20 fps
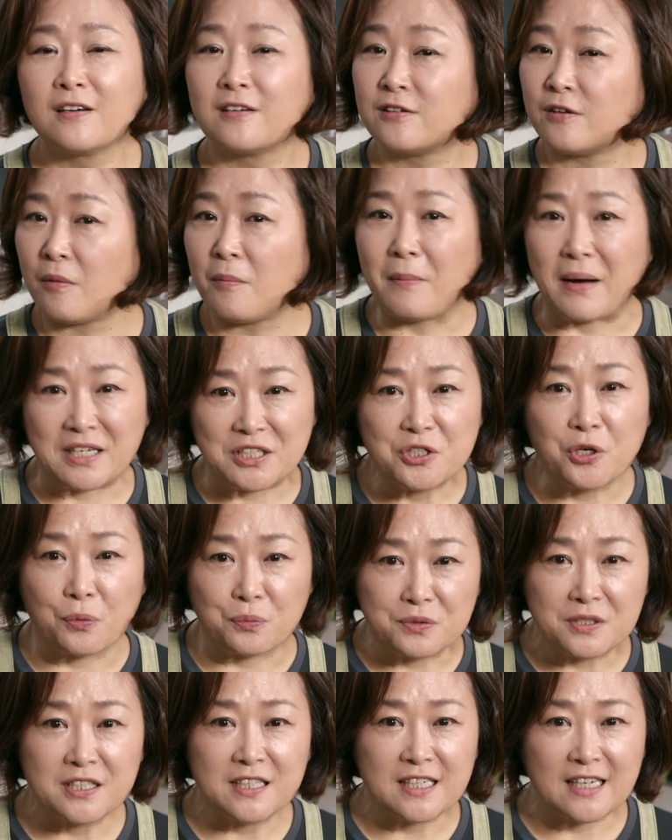그런 맛이
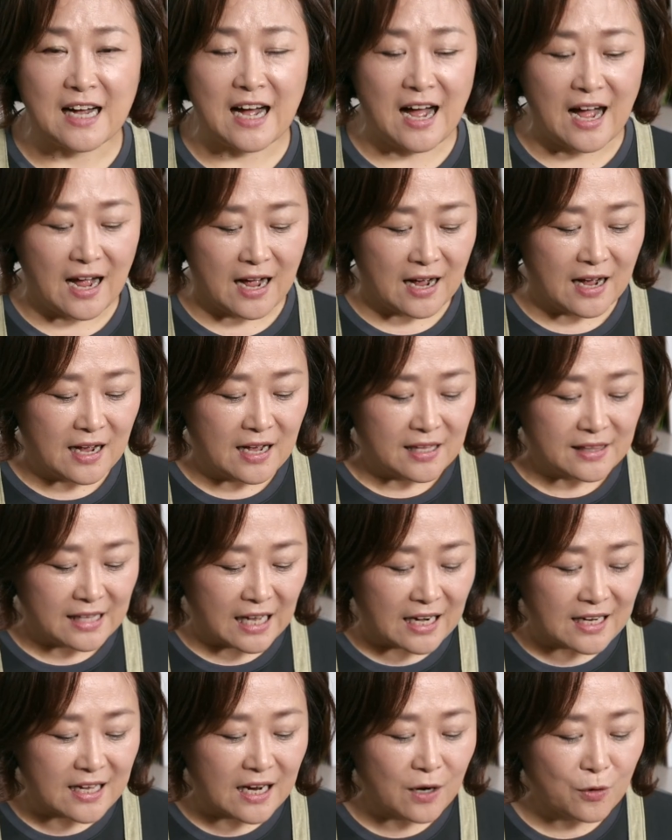없으니까
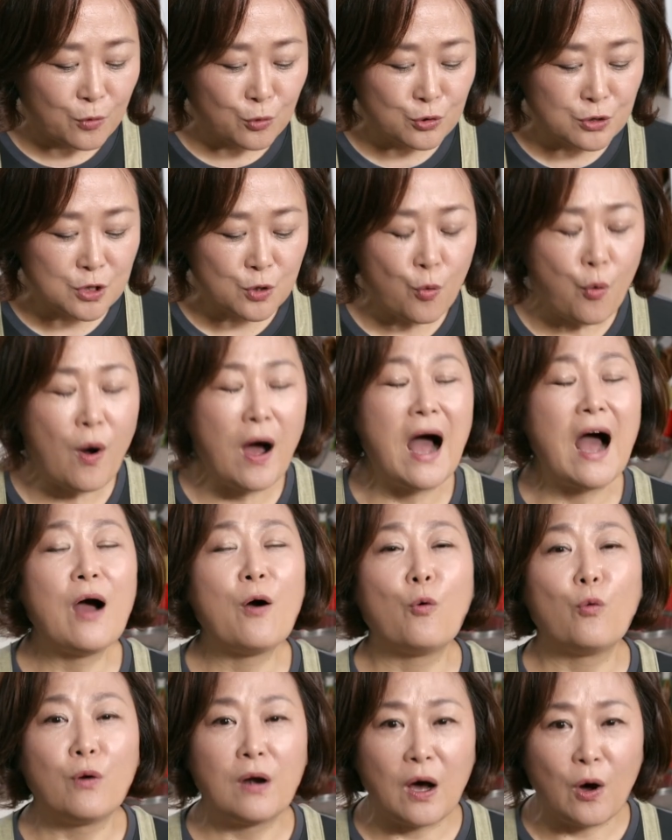달걀꽃이
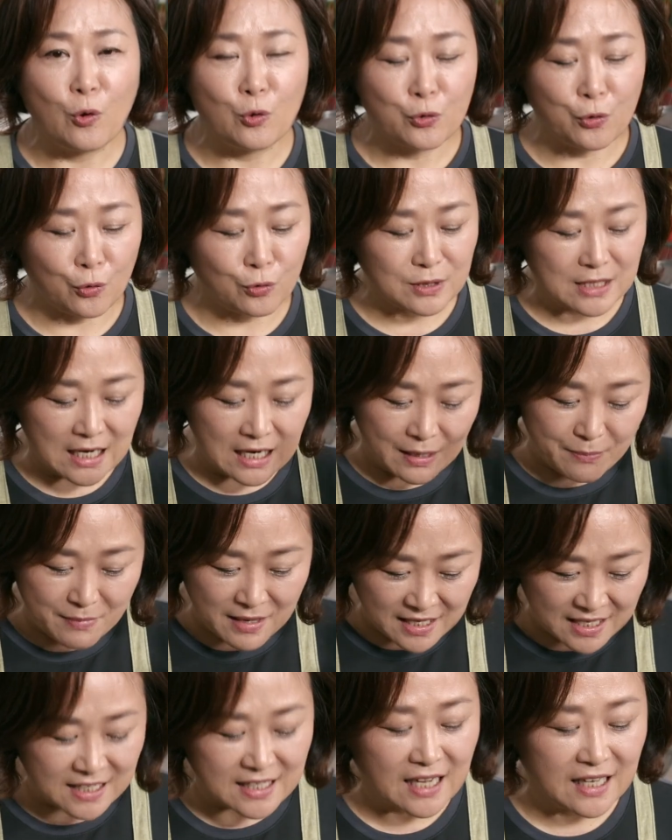확 올라오도록
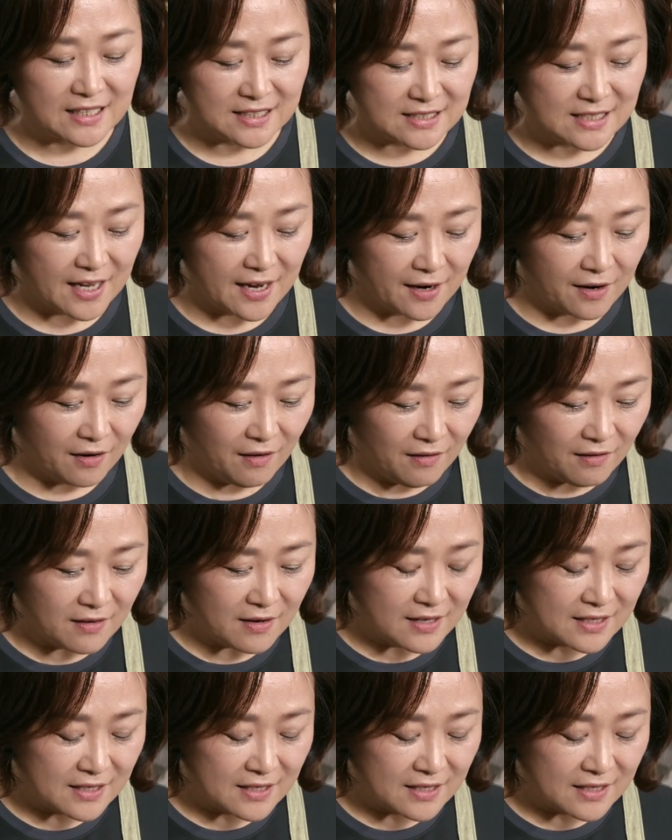잠깐만 기다리세요.